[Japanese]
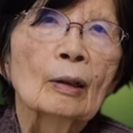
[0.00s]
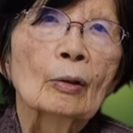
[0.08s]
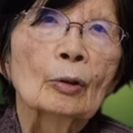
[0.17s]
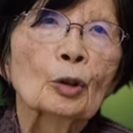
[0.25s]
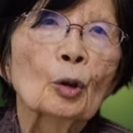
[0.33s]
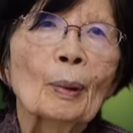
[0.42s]

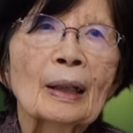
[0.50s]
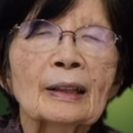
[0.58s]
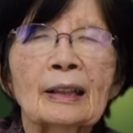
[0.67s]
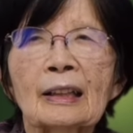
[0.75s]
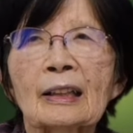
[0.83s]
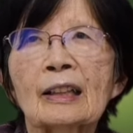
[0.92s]
おぞま
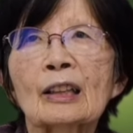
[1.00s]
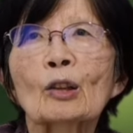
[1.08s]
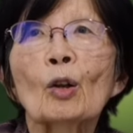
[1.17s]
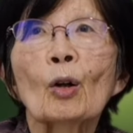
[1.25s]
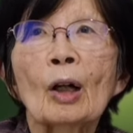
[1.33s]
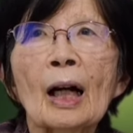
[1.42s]
しい思
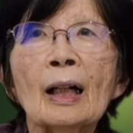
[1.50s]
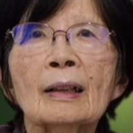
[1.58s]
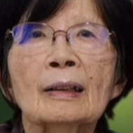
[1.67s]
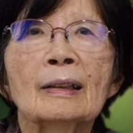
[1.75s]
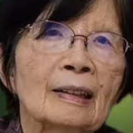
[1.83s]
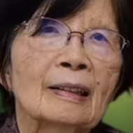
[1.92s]
想が
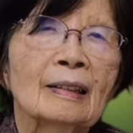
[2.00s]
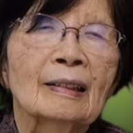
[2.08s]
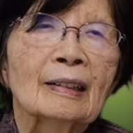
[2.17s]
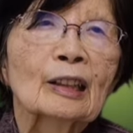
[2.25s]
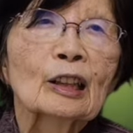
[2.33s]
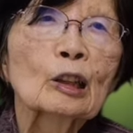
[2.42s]

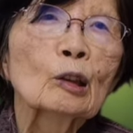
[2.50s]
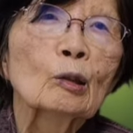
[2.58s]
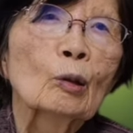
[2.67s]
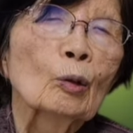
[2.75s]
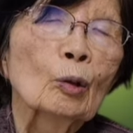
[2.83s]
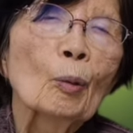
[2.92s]

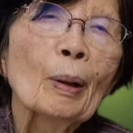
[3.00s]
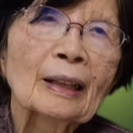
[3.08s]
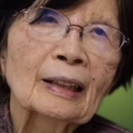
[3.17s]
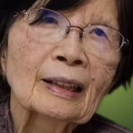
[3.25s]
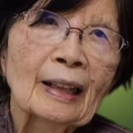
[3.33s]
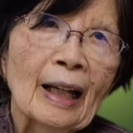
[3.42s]
鶴を伸ば
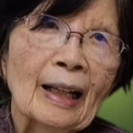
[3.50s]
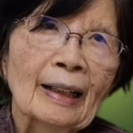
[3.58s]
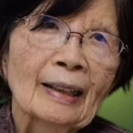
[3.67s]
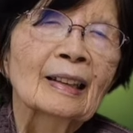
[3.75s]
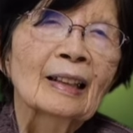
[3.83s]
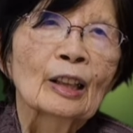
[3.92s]
して
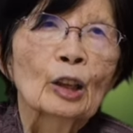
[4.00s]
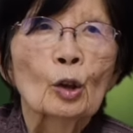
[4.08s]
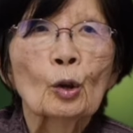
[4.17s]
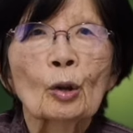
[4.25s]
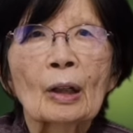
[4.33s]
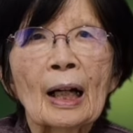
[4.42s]

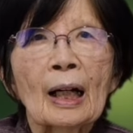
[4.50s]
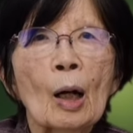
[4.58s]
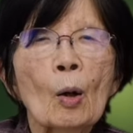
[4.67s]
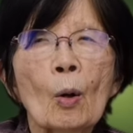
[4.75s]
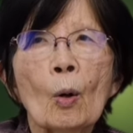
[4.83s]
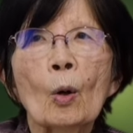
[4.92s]
世の
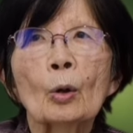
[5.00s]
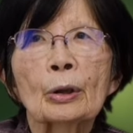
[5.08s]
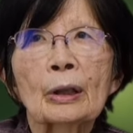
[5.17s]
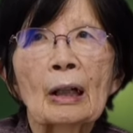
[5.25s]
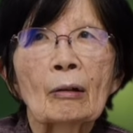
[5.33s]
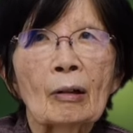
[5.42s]
中を覆っ
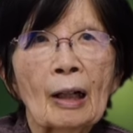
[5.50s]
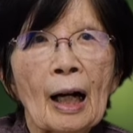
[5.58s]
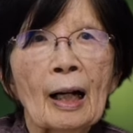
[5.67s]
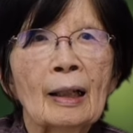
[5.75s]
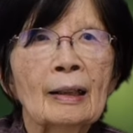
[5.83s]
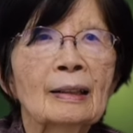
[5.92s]
たのか